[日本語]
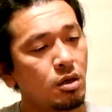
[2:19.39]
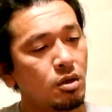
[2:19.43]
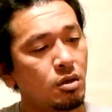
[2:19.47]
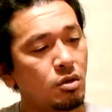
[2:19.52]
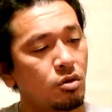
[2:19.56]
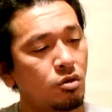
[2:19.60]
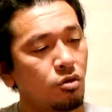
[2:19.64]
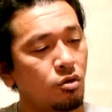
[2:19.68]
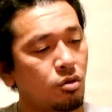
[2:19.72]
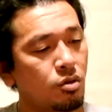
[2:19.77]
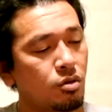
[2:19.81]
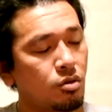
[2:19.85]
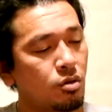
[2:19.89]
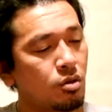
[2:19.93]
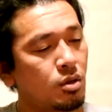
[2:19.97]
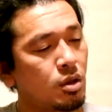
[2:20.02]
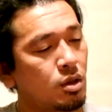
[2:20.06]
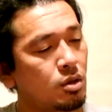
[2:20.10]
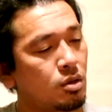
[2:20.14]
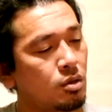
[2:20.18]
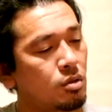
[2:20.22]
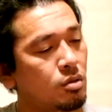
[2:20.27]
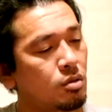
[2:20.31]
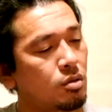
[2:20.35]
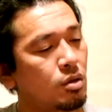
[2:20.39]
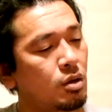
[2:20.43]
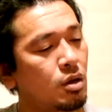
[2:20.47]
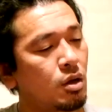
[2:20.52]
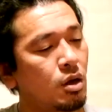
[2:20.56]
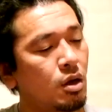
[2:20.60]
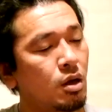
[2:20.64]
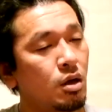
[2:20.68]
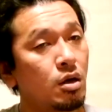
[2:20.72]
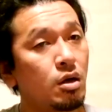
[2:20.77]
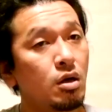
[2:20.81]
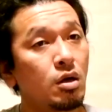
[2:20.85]
除湿なんです
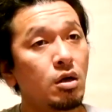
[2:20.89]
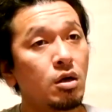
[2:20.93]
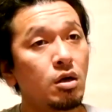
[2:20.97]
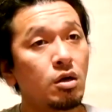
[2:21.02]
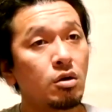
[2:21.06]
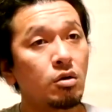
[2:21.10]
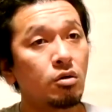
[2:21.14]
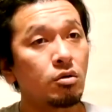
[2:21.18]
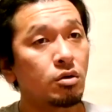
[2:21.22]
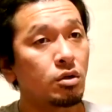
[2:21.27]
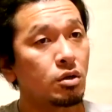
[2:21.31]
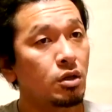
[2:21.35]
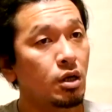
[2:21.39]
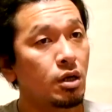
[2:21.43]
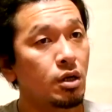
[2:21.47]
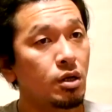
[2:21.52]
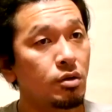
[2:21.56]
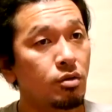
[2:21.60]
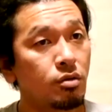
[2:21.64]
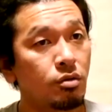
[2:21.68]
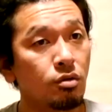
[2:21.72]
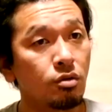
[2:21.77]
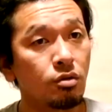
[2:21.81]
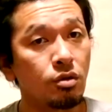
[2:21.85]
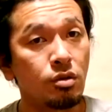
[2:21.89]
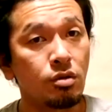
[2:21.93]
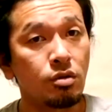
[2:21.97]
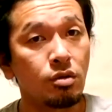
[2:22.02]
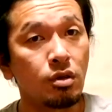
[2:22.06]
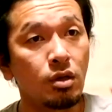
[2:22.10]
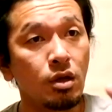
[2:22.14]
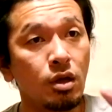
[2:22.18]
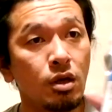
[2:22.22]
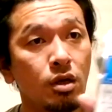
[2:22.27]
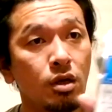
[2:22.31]
がこんなやつをですね